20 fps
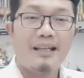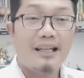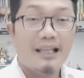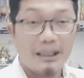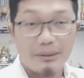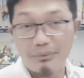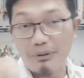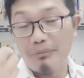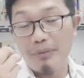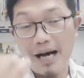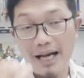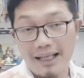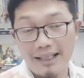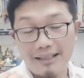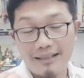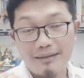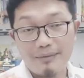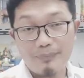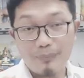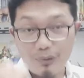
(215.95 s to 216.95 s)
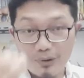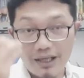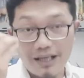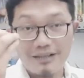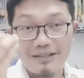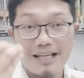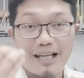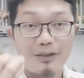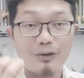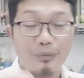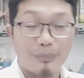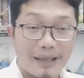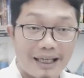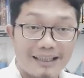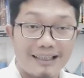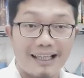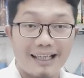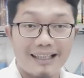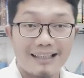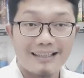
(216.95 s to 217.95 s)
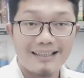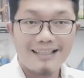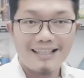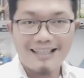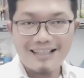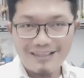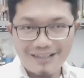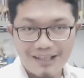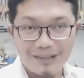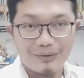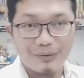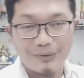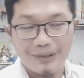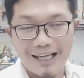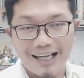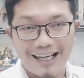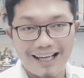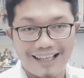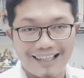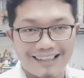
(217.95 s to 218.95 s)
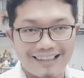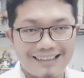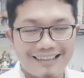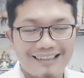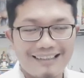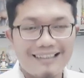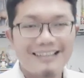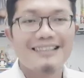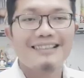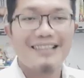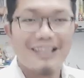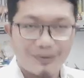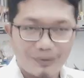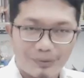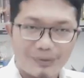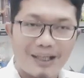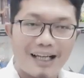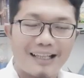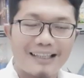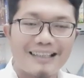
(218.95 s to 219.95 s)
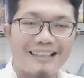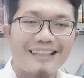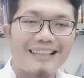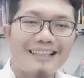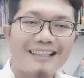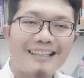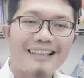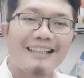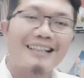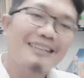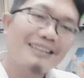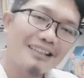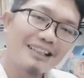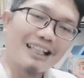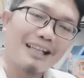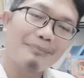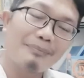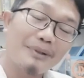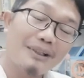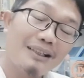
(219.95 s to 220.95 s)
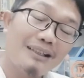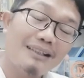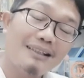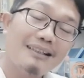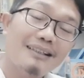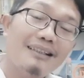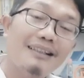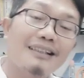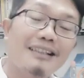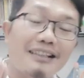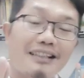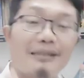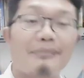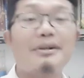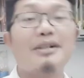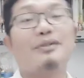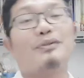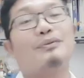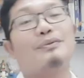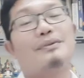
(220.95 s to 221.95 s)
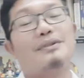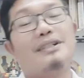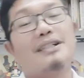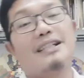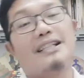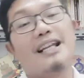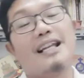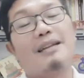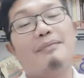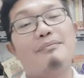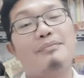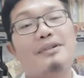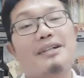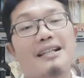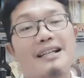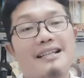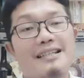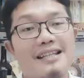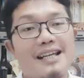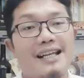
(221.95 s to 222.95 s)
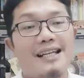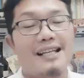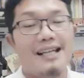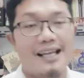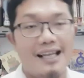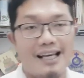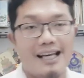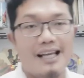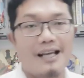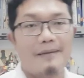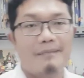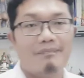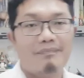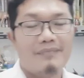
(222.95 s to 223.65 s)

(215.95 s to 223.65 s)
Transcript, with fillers: Lebih baik punya satu mata, satu tangan, satu kaki, tetapi kita masuk ke dalam kerajaan Allah.